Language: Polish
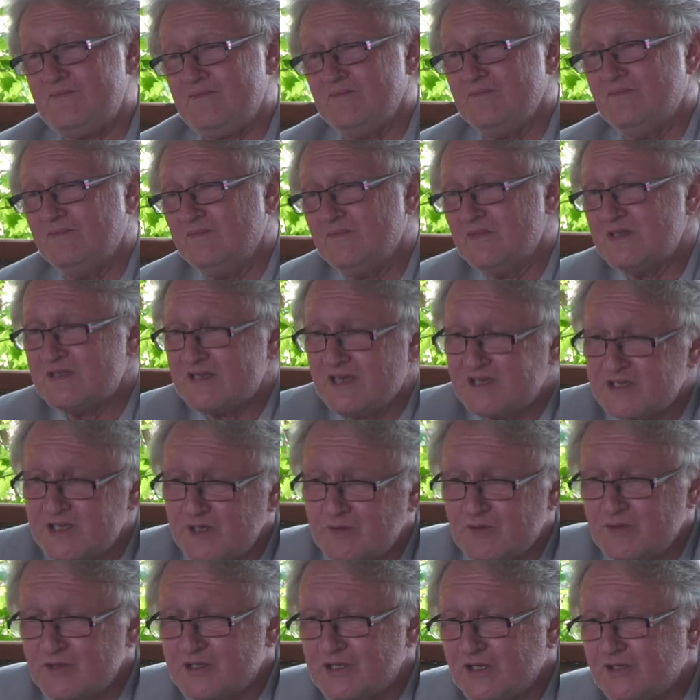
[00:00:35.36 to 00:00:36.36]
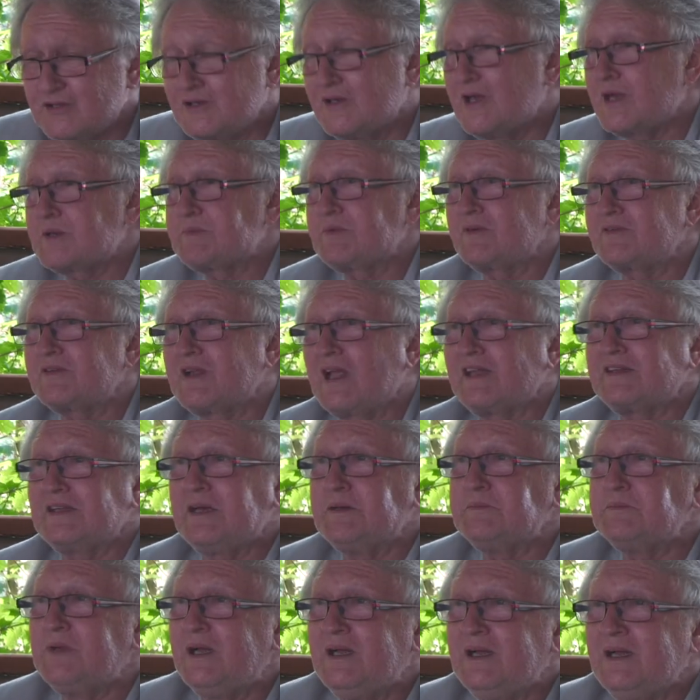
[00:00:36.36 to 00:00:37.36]
Mm, zaczęło się to, jak
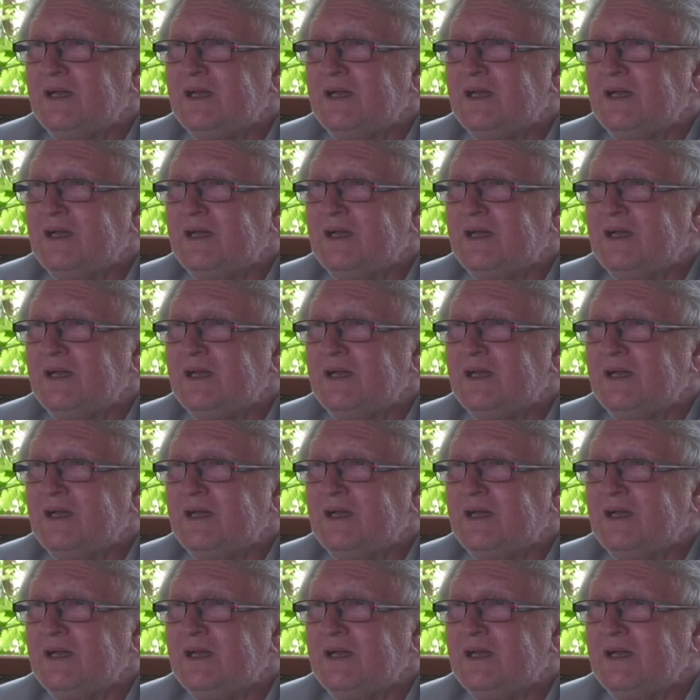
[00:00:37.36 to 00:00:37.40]
powiadam,